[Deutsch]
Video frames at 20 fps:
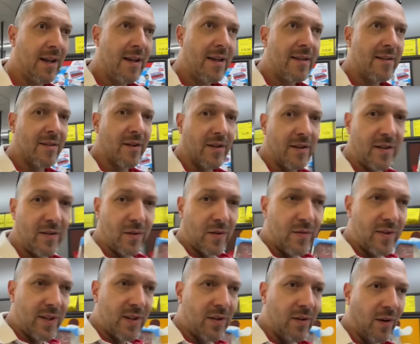ist noch nicht so
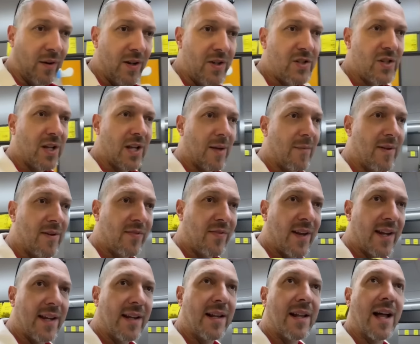wie in Deutschland, aber es
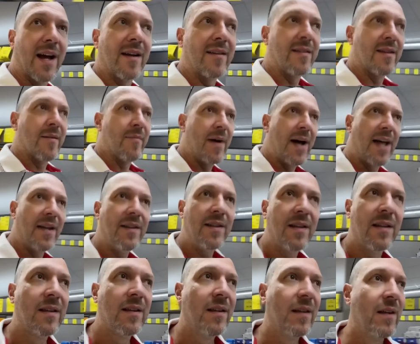fängt langsam an.
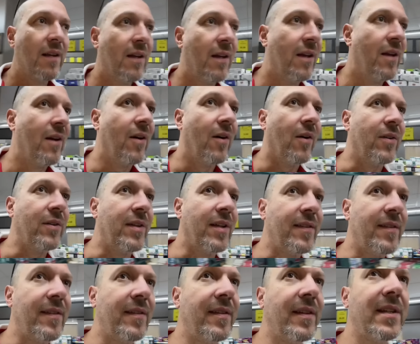Und das
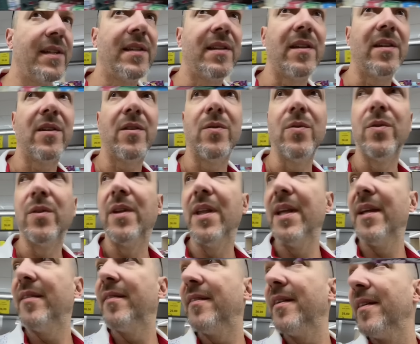ist richtig gut. Nee,
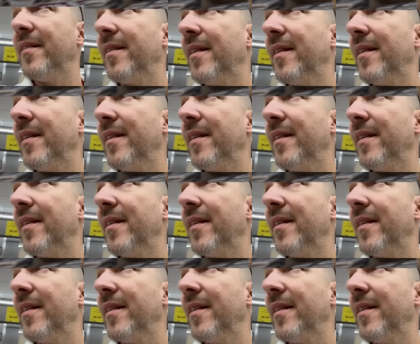ich sehe sie